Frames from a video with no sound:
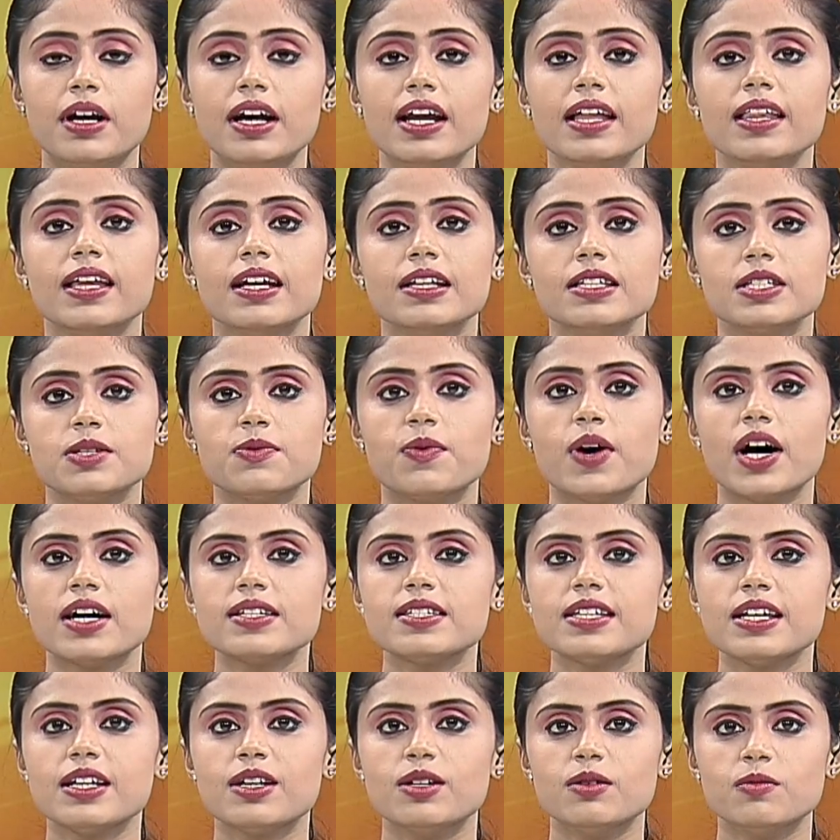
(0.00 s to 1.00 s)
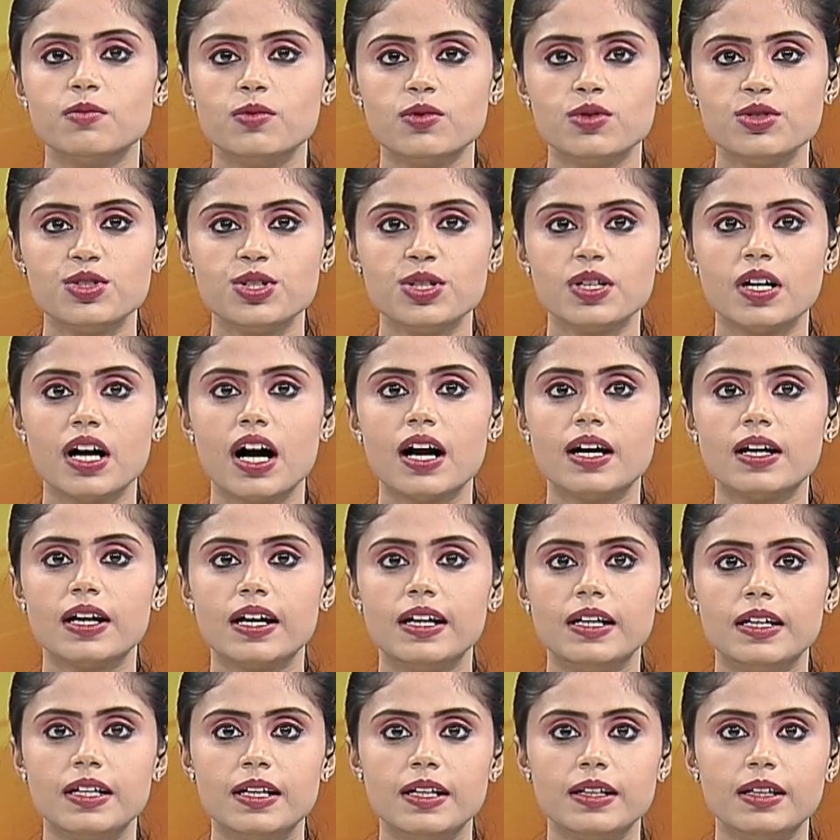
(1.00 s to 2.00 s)
மனிதன் சுவாசிக்கும் மூச்சு
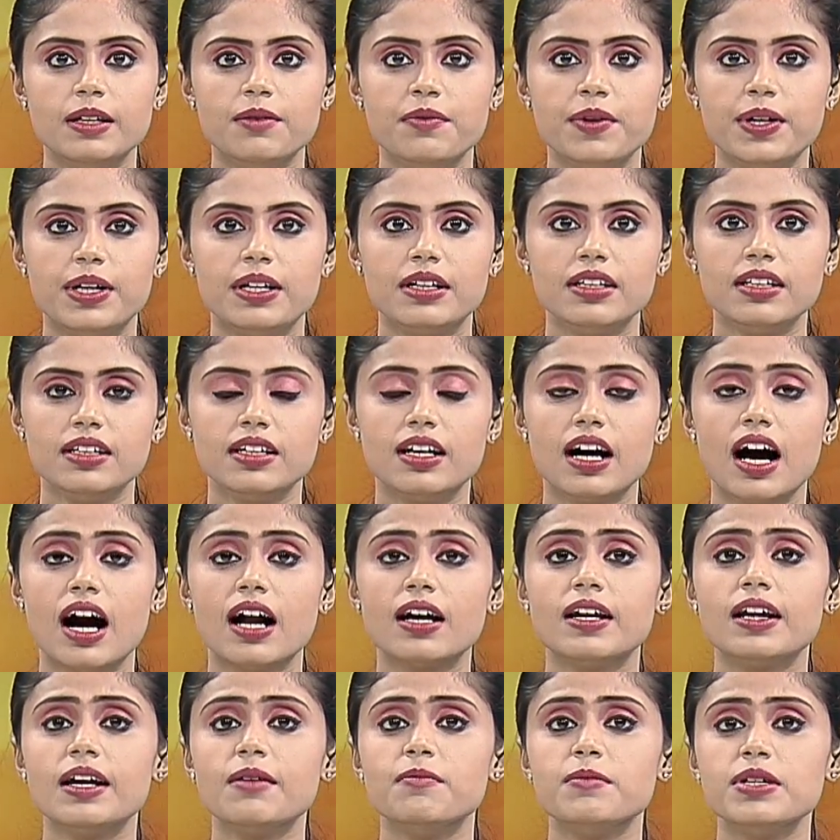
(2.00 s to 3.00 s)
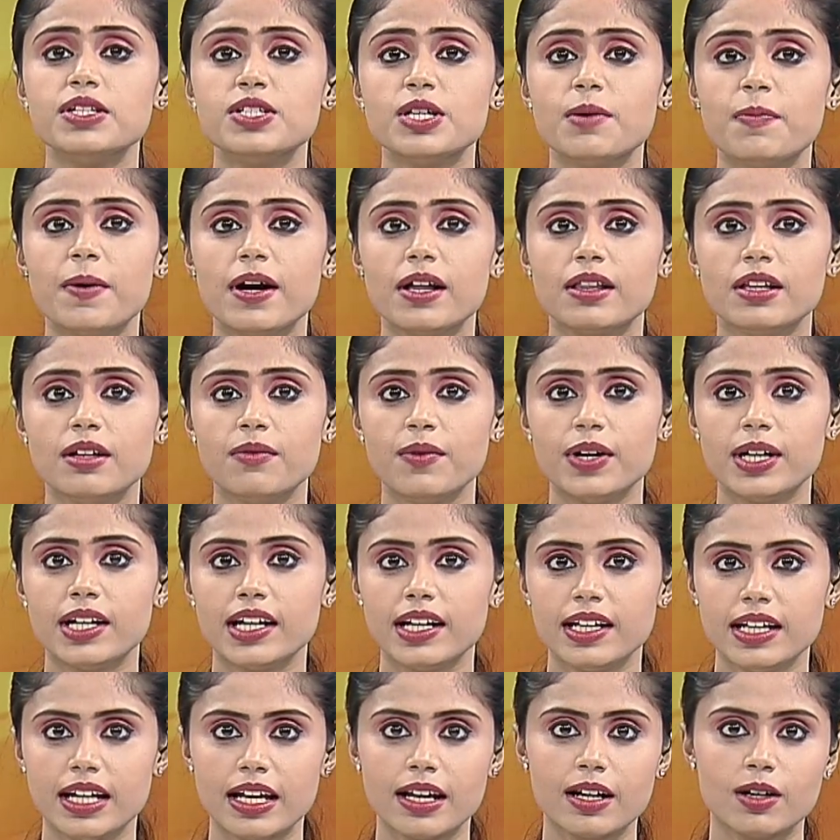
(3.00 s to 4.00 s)
காற்றை நிறுத்திவிட்டு காற்றை
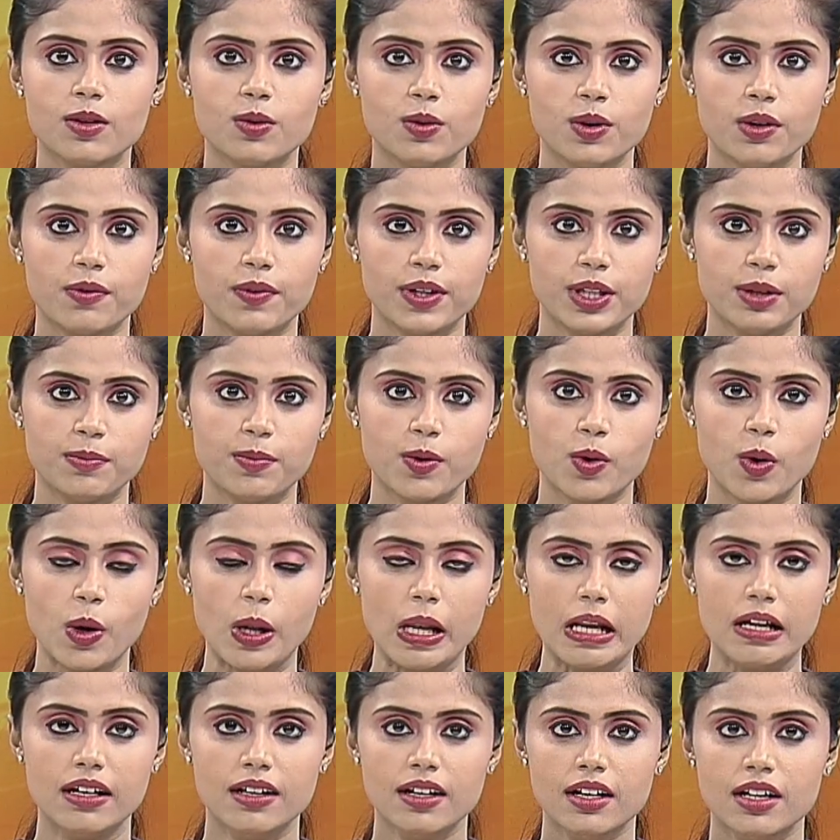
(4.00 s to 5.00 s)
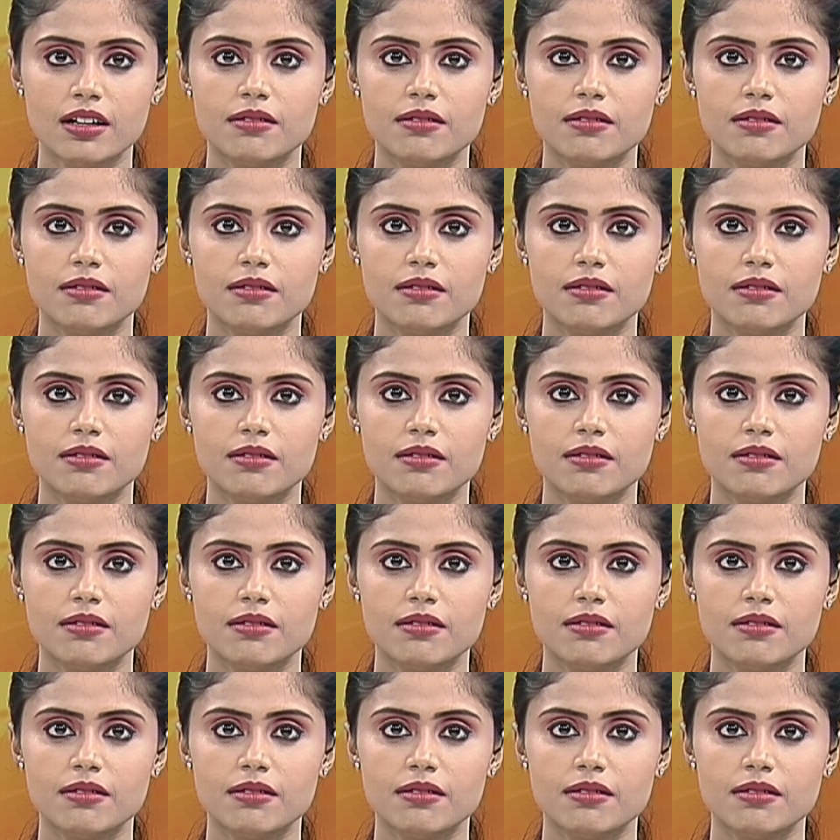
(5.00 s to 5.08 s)
மிச்சப்படுத்திவிட்டேன் என கூறுவது போல்